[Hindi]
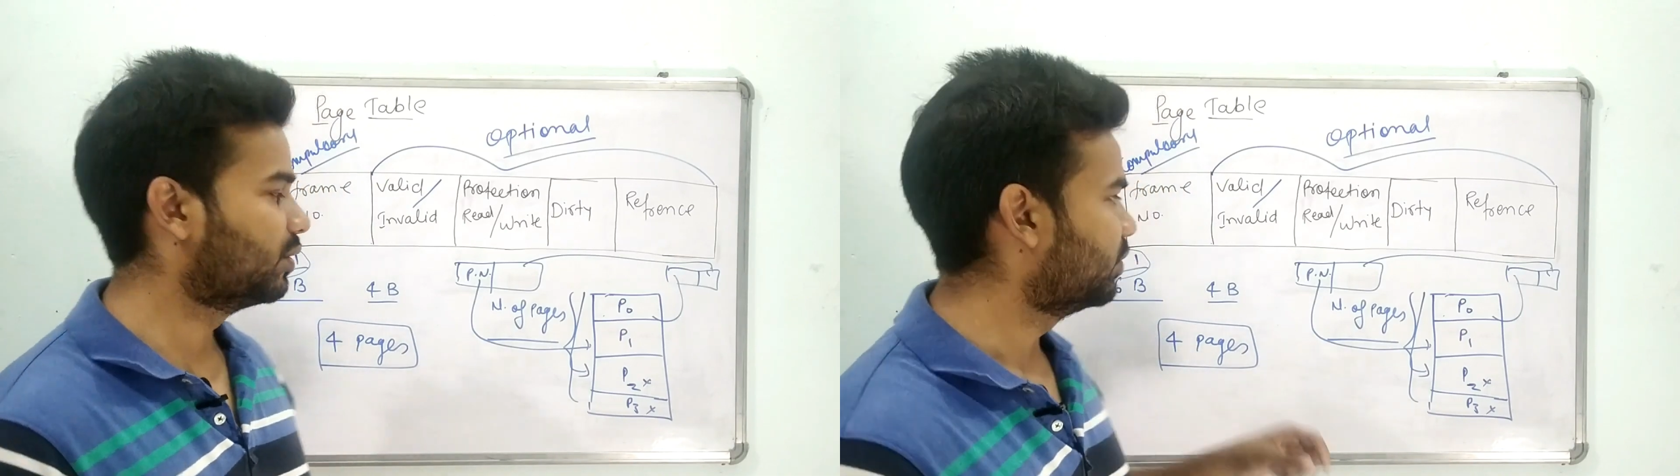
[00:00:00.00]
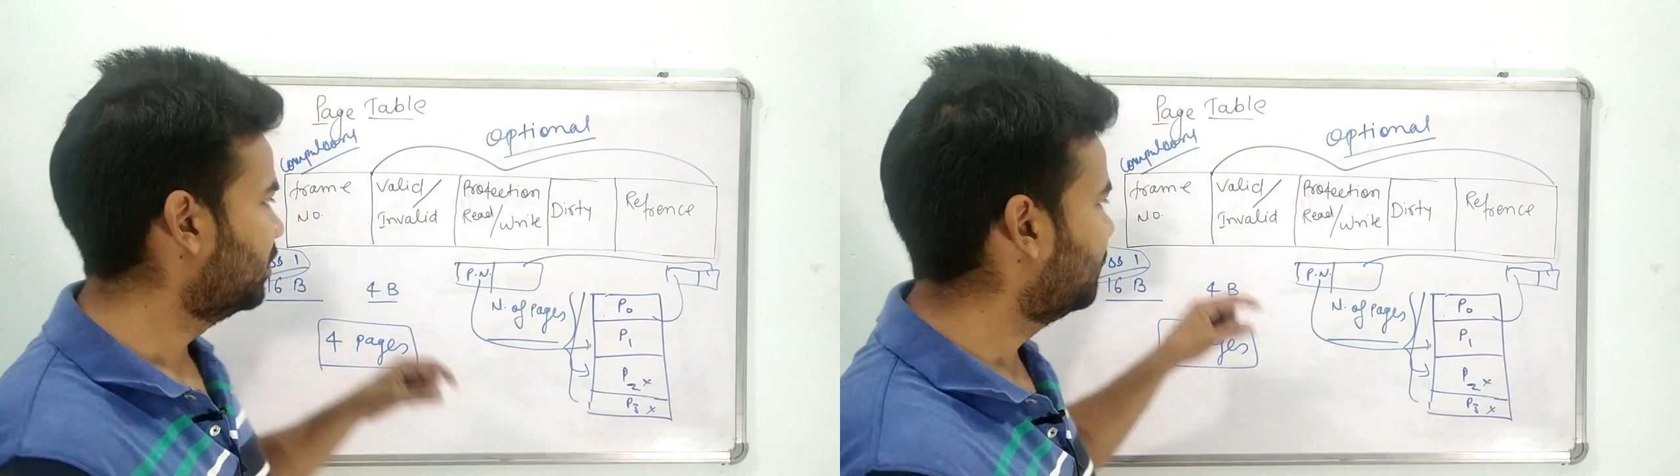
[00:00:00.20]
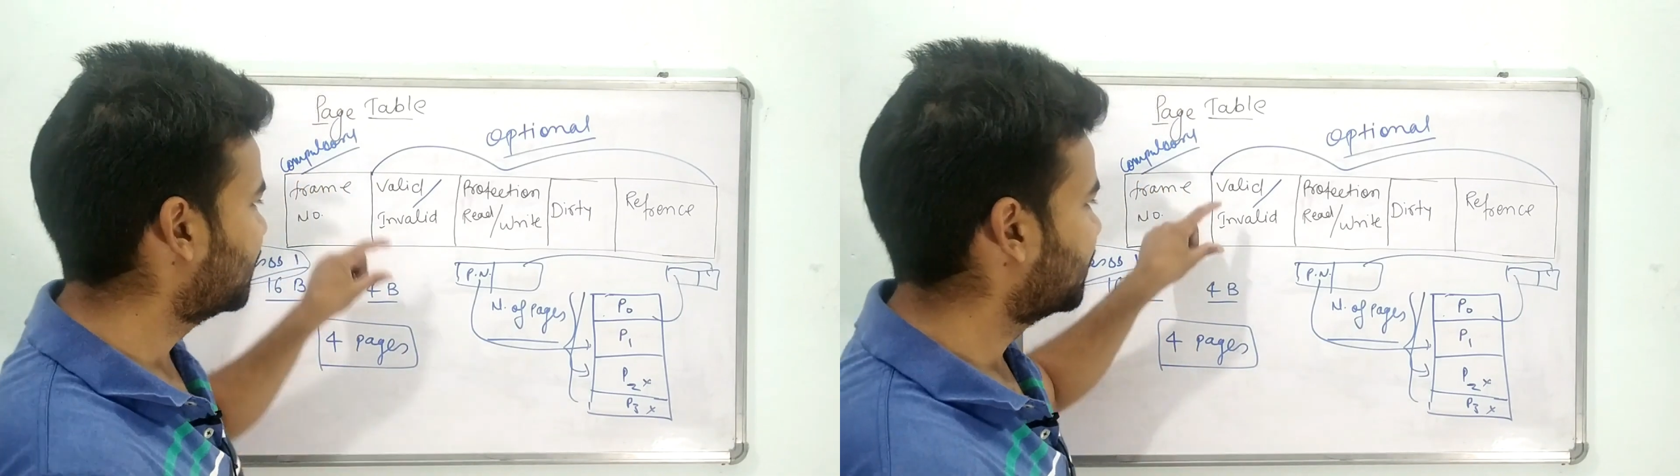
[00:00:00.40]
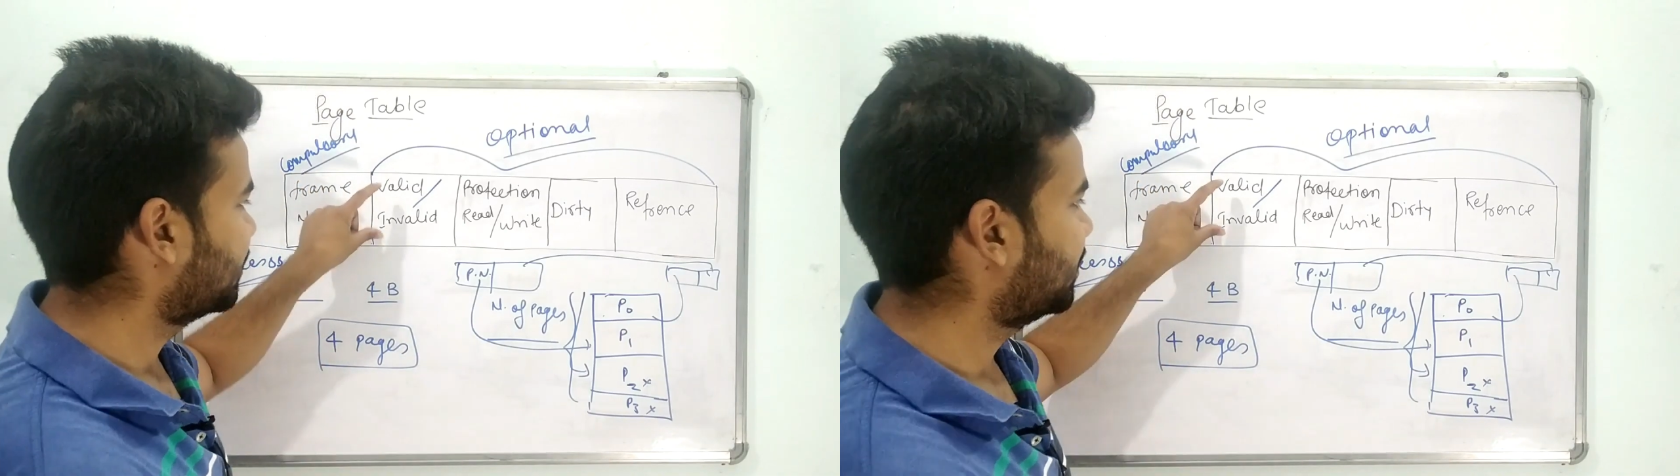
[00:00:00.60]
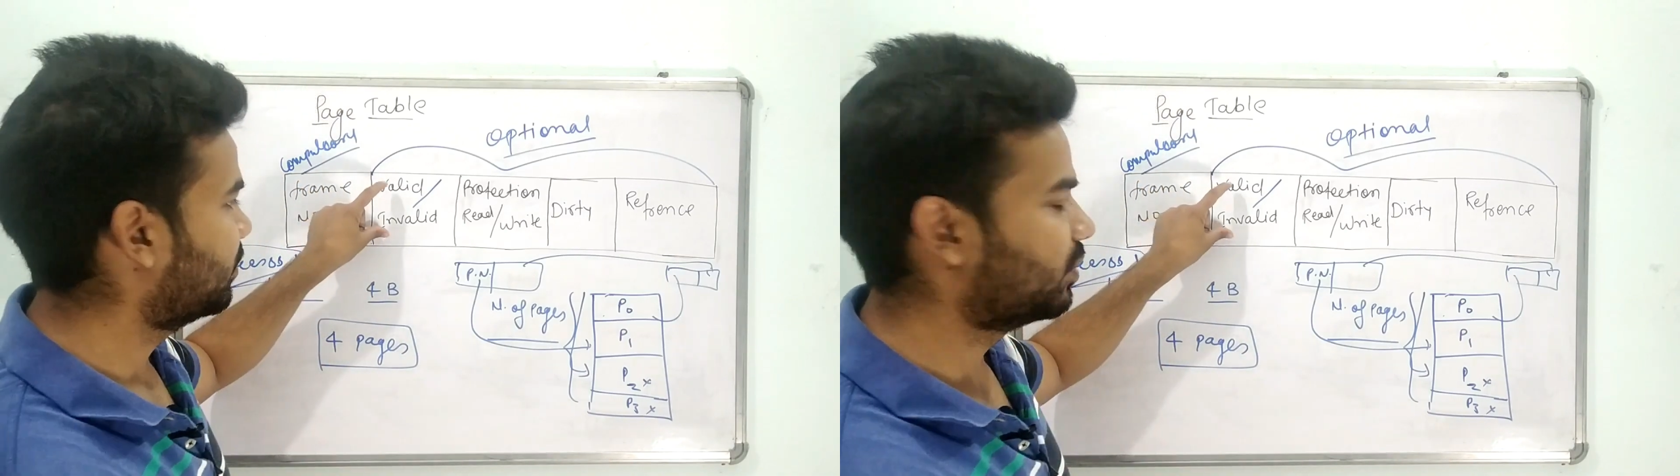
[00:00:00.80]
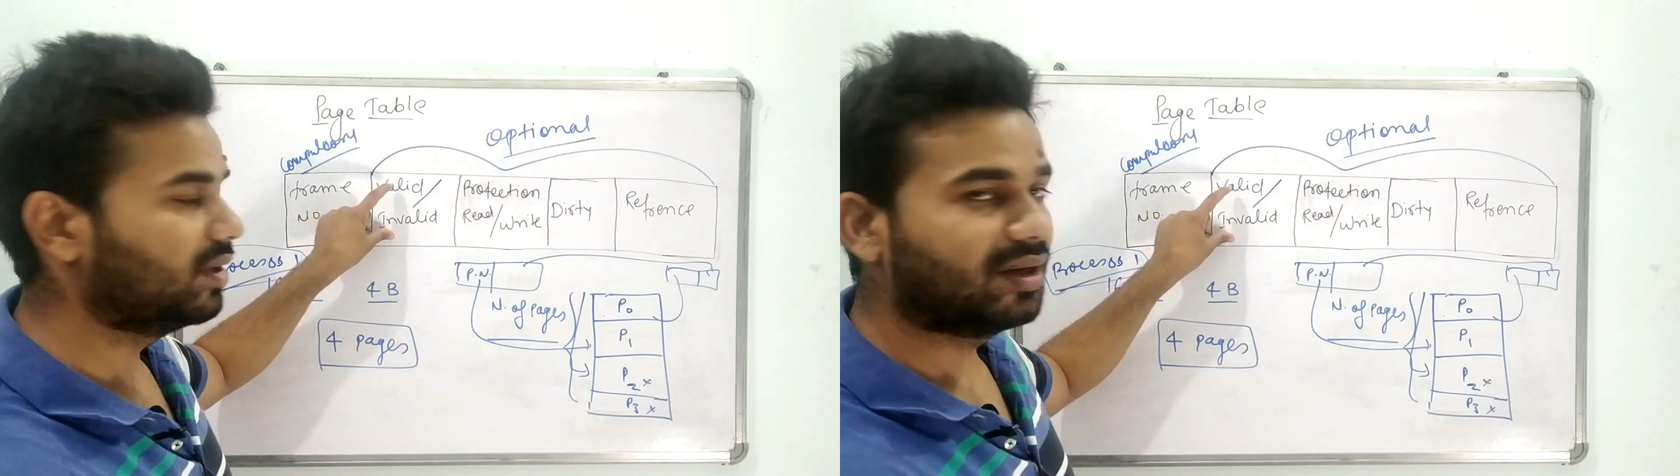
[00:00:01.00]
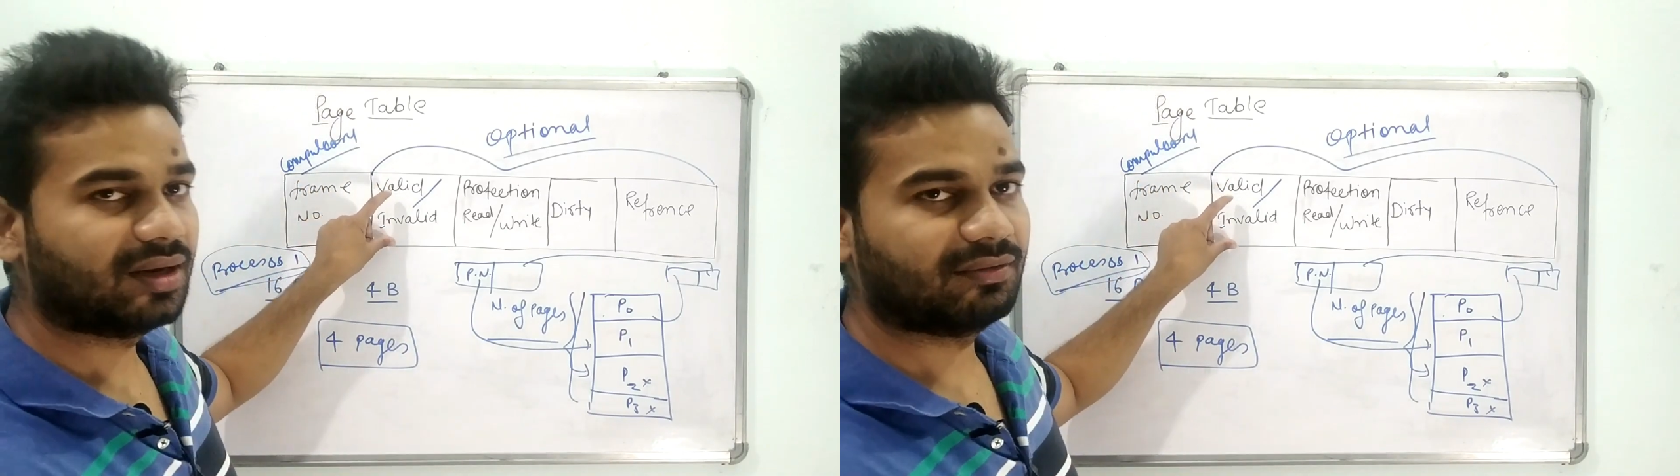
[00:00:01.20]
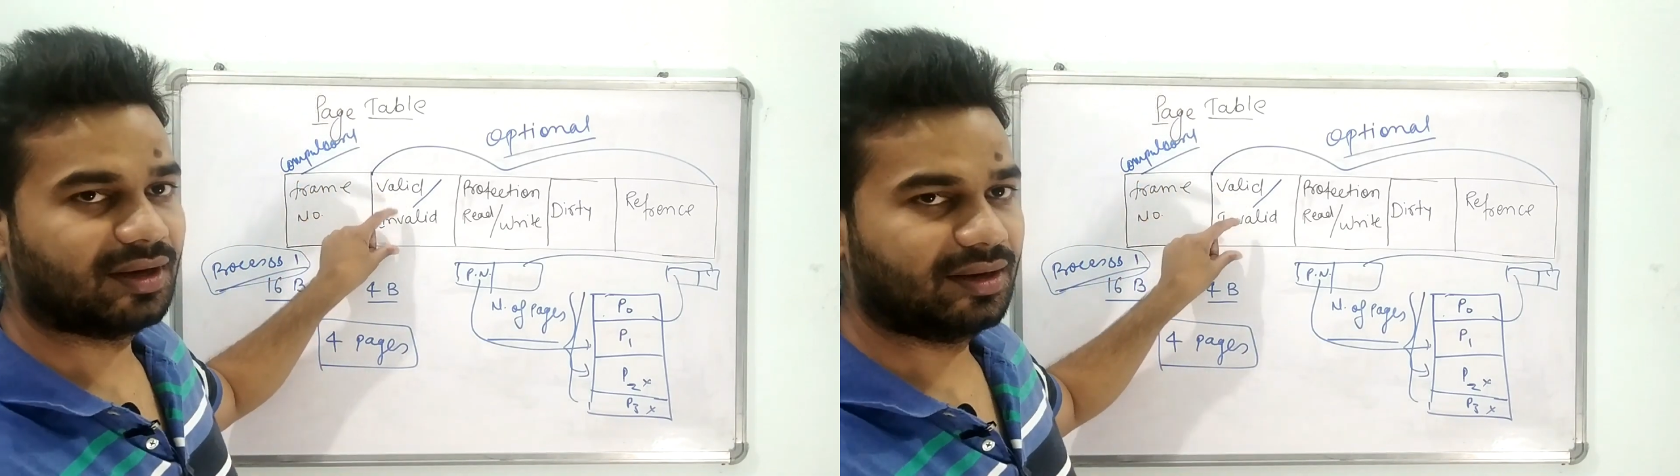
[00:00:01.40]
तो ये बिट क्या सेट होगी
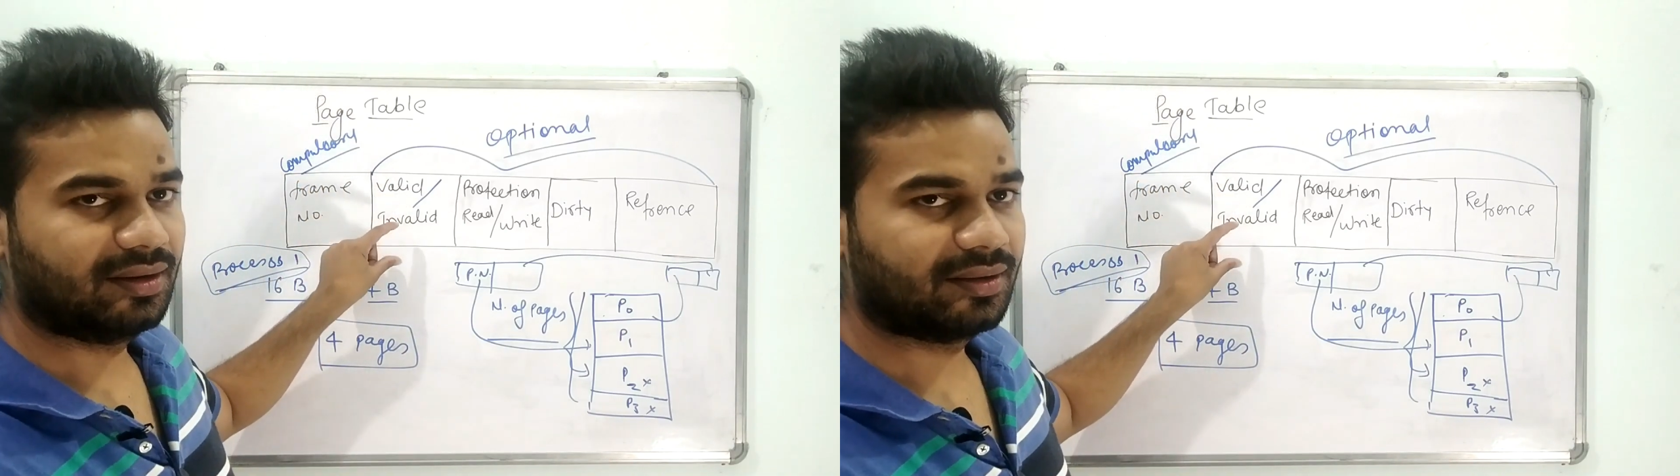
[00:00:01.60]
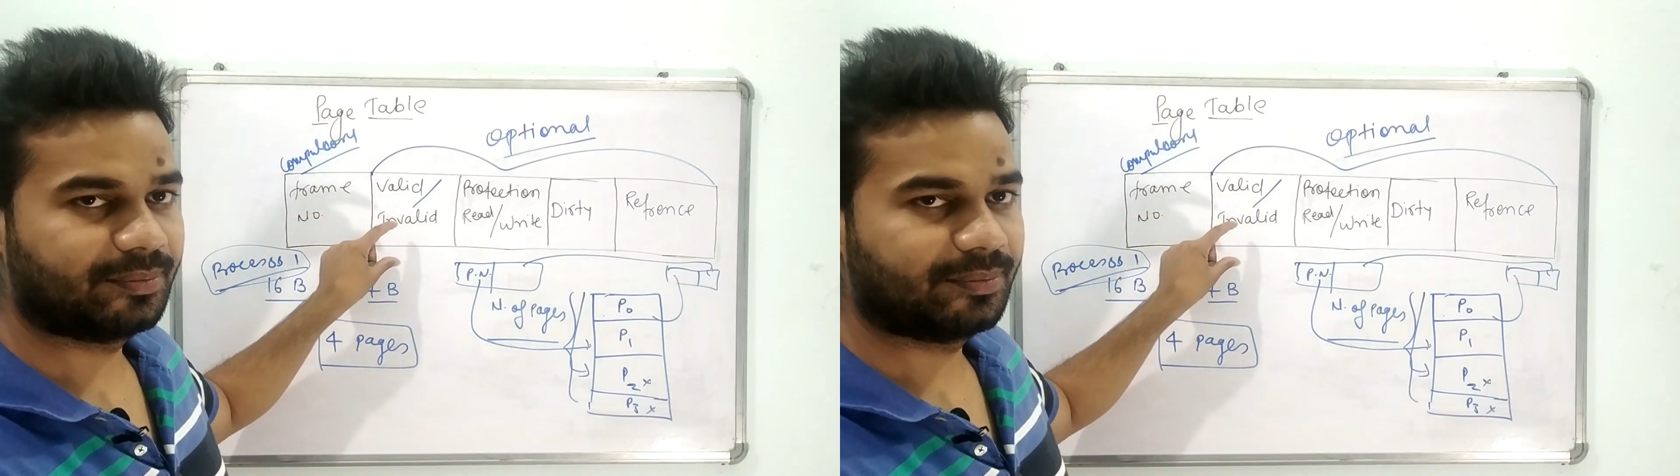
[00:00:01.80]
इनवैलिड